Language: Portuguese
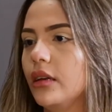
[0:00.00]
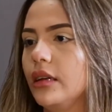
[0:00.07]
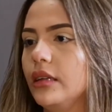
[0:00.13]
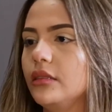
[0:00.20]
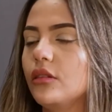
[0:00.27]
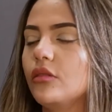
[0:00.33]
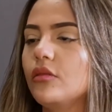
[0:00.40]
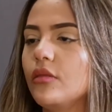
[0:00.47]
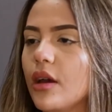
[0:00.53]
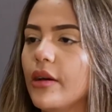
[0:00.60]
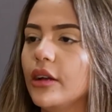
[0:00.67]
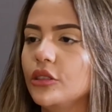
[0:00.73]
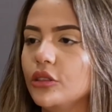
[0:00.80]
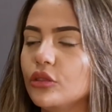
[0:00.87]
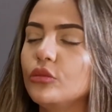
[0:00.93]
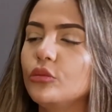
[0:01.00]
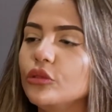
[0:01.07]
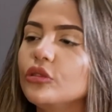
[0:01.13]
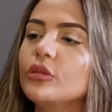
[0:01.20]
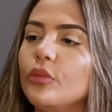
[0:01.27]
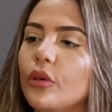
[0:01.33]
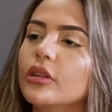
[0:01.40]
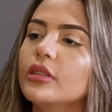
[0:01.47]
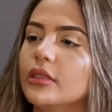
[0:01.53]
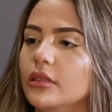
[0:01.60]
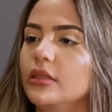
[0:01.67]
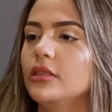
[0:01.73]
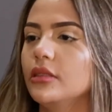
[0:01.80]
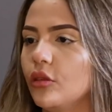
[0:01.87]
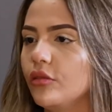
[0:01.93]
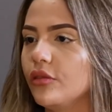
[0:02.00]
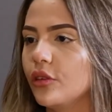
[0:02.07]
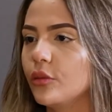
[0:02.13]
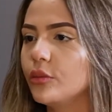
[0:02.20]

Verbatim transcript: Então eu acho isso muito importante, ouvir,